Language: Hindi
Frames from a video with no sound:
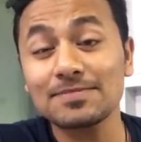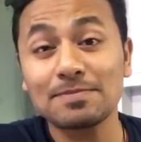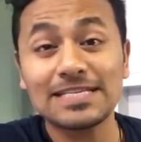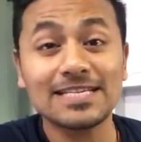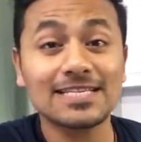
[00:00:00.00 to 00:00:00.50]

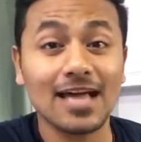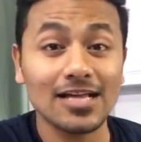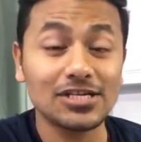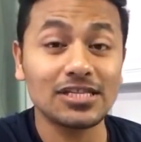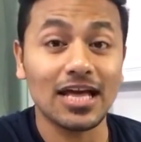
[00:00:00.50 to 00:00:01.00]
मिस्टर
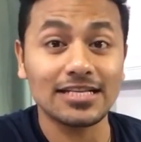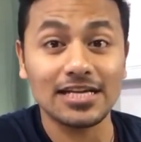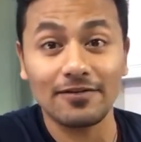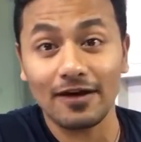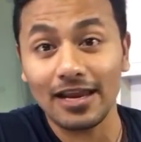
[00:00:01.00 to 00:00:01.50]
साजिद
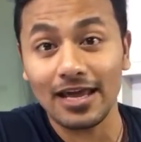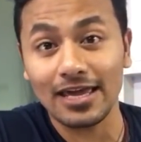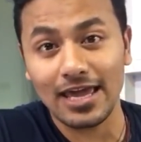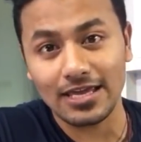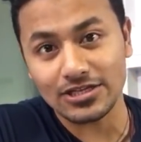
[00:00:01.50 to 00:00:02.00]
नादियावाला
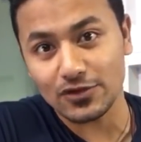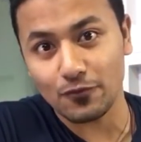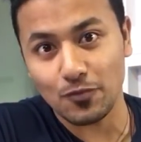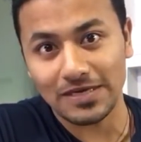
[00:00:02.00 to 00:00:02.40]
के एक इंटरव्यू